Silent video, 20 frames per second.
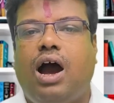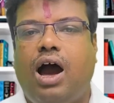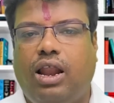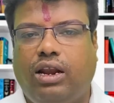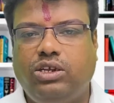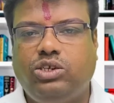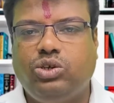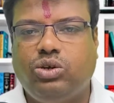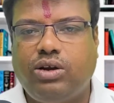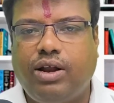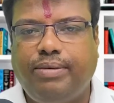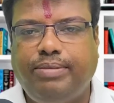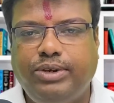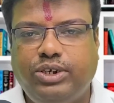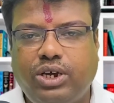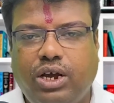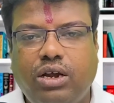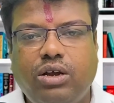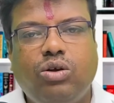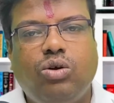আলোচনার
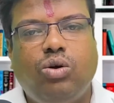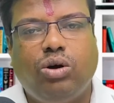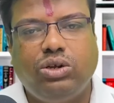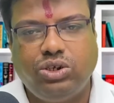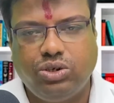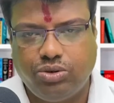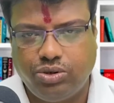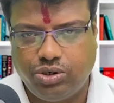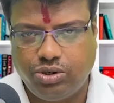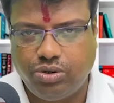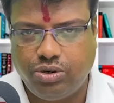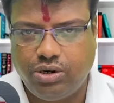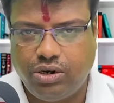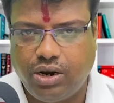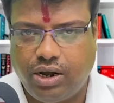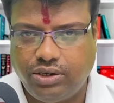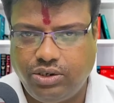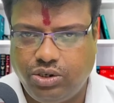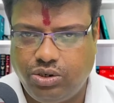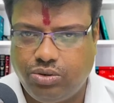বিষয় গজকেশরী
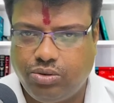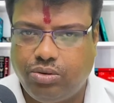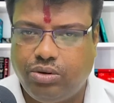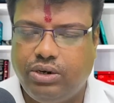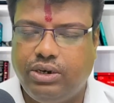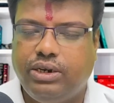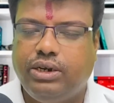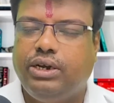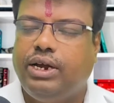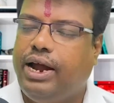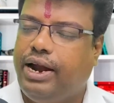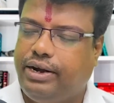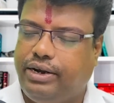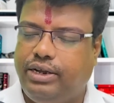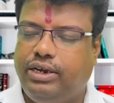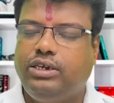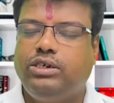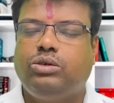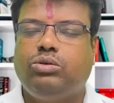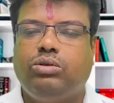রাজযোগ নিয়ে হ্যাঁ
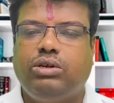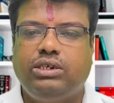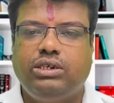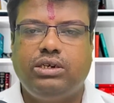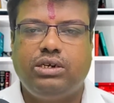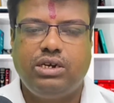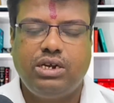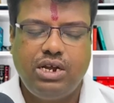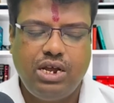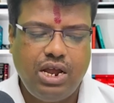ঠিকই শুনেছেন